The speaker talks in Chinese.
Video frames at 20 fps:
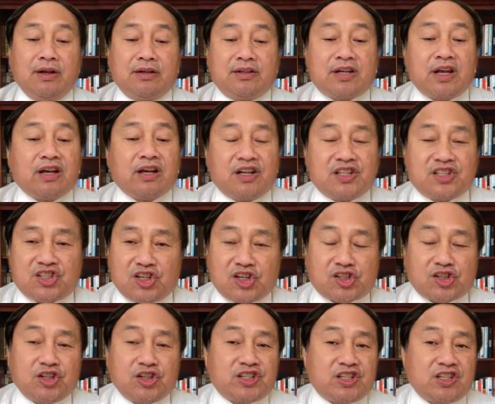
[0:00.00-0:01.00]
这个其
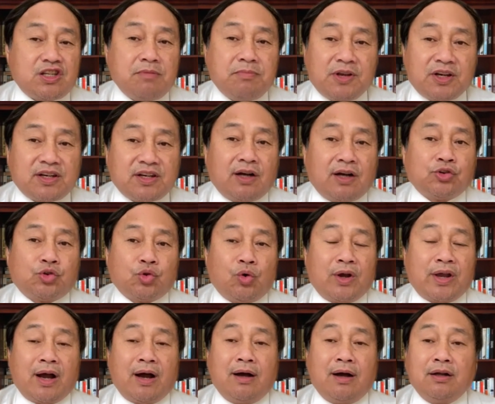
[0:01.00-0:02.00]
实习近平这样
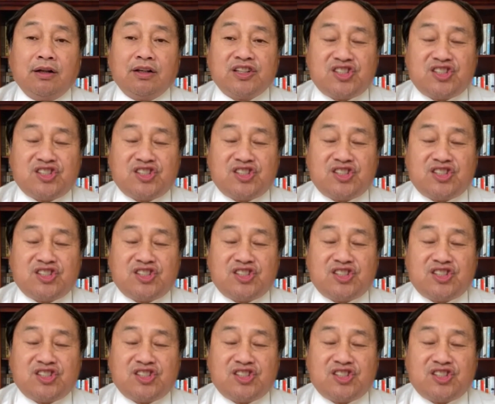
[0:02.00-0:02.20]
做呀，